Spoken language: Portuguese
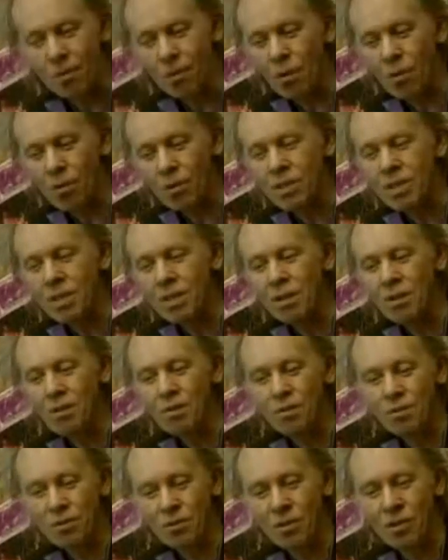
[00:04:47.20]
Road é o
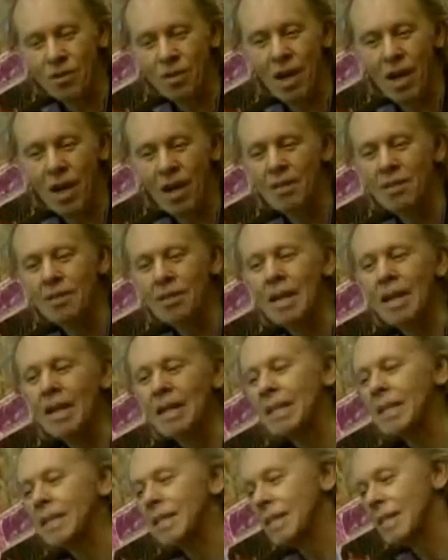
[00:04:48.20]
funcionário, o
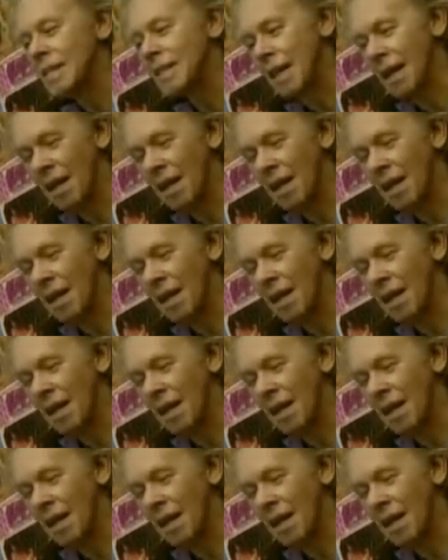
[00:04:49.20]
cara que